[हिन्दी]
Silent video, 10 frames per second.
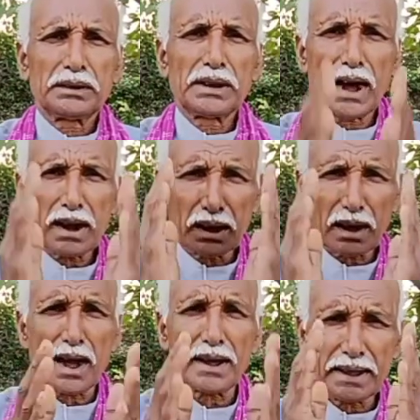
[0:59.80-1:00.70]
यह
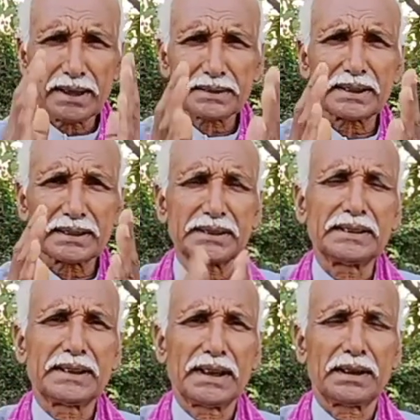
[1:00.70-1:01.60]
ग्रह ऐसे
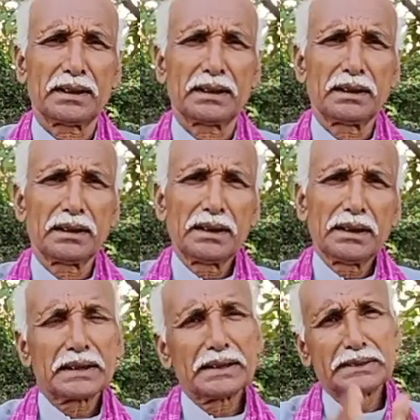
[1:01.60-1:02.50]
चीज हैं
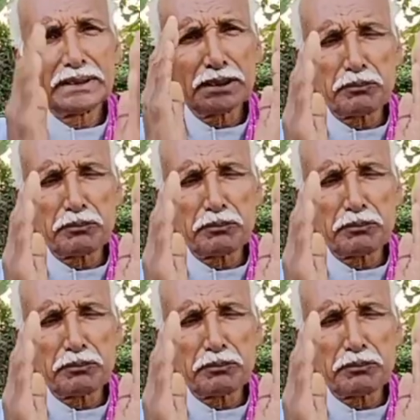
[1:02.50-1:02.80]
कि जिन